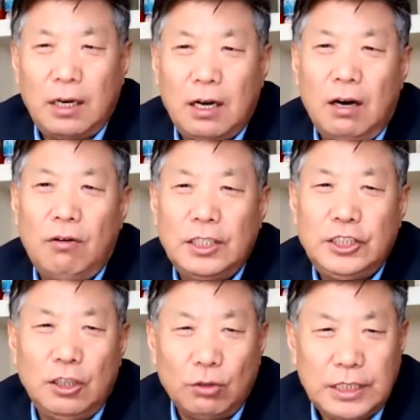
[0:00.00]
铐啊，
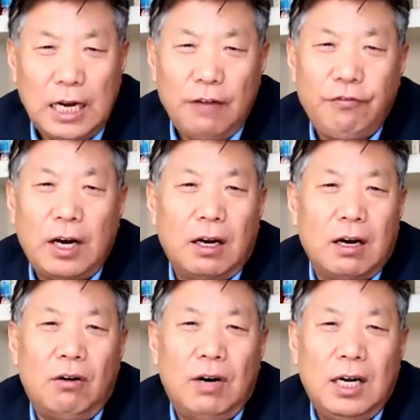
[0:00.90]
交叉反
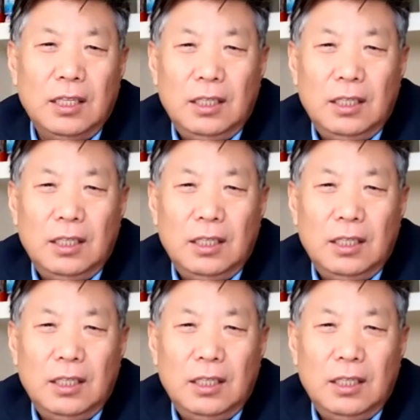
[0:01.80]
铐啊，